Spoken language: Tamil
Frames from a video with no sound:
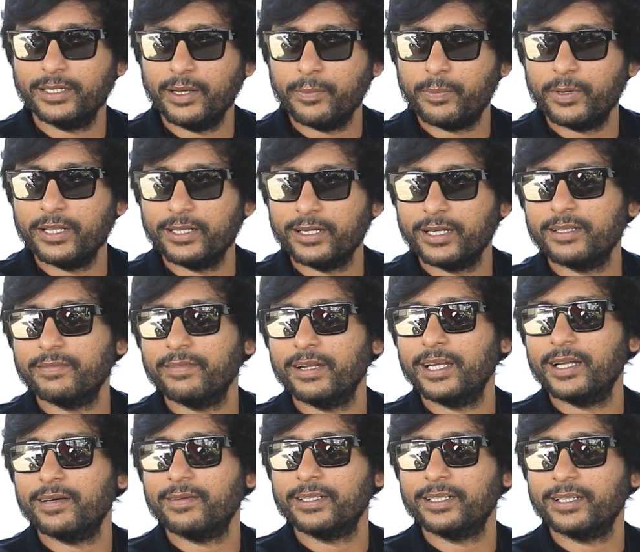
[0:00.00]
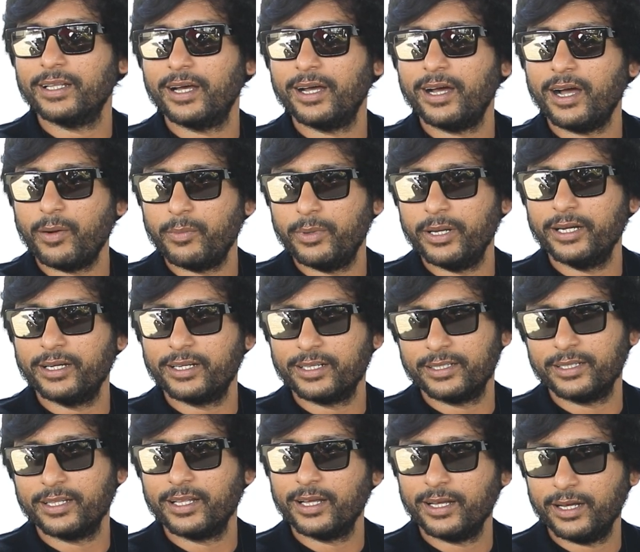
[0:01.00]
எப்படி இதுலேருந்து வெளில வந்தான்
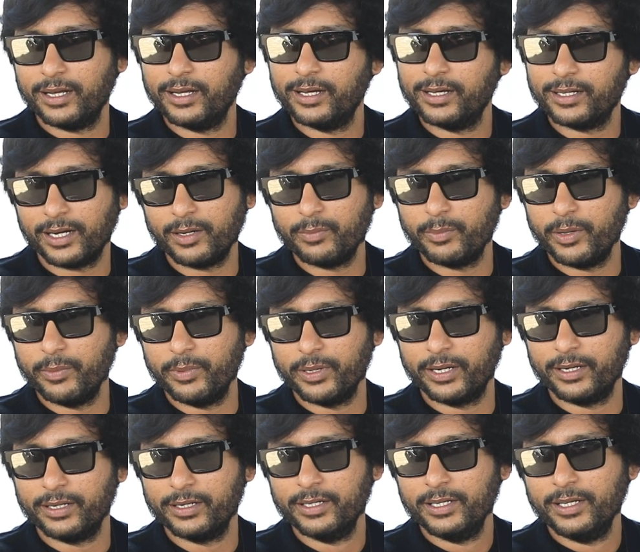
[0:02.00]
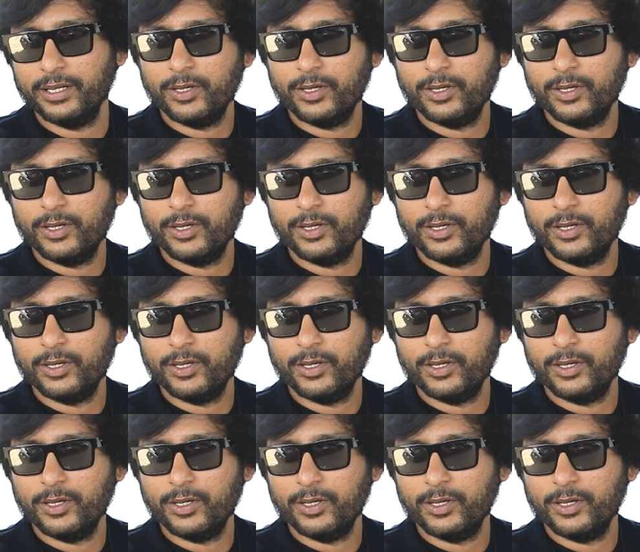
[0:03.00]
அப்படின்றது தான் ரன் பேபிரான்